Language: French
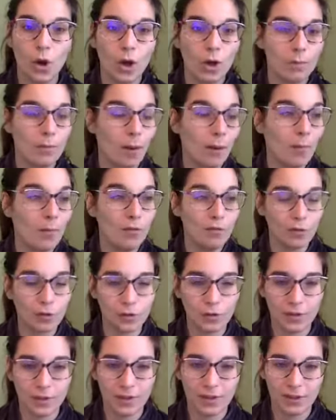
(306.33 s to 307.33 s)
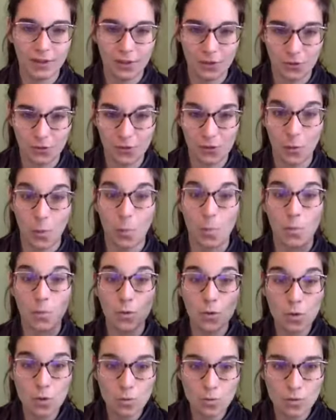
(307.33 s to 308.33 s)
bah, me frotter à des gens qui sont
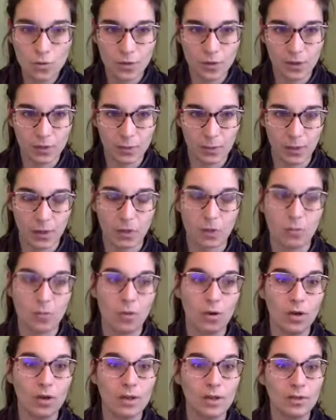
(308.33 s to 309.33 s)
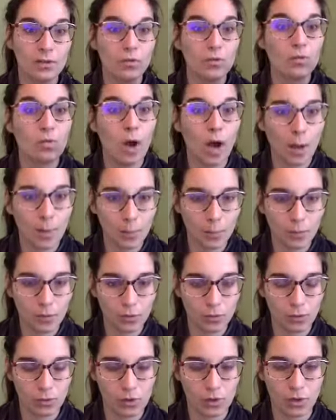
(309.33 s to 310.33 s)
beaucoup plus experts que moi et du coup apprendre
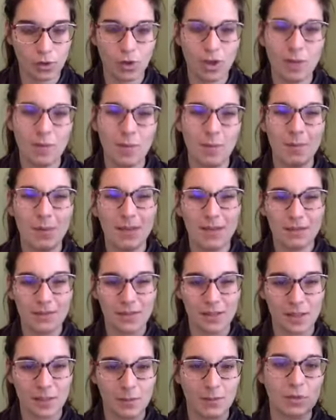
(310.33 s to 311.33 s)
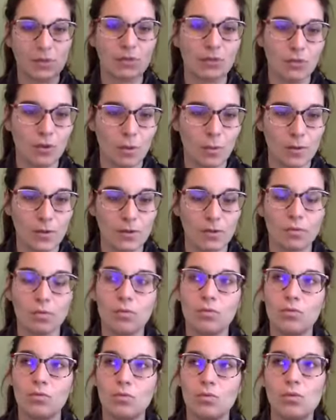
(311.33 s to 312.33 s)
de ces gens-là mais pas dans un espace de formation
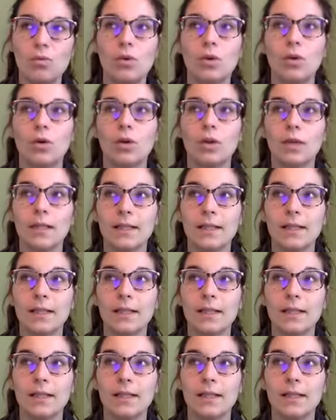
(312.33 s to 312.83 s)
où euh,